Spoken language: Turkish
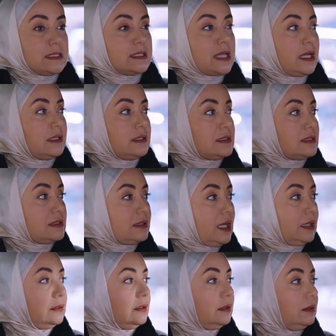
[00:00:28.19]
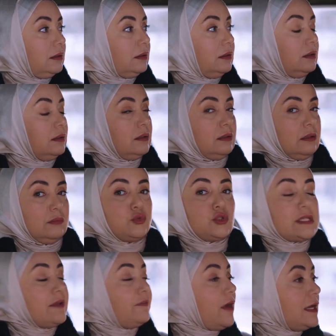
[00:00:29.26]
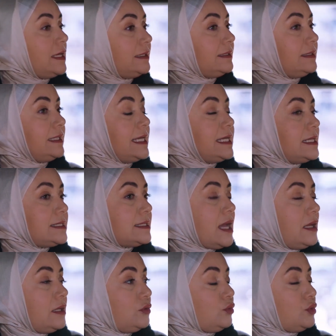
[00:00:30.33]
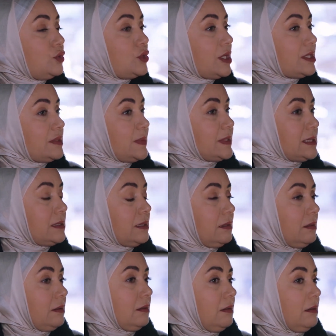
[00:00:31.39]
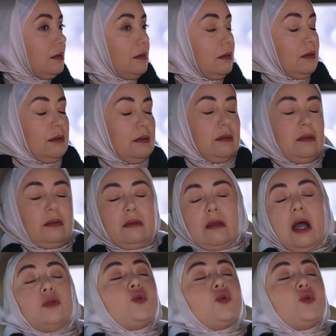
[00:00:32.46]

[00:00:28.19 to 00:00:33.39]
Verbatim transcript: saygısından. Bu sefaletin neyine saygı duyacağız biz? Ha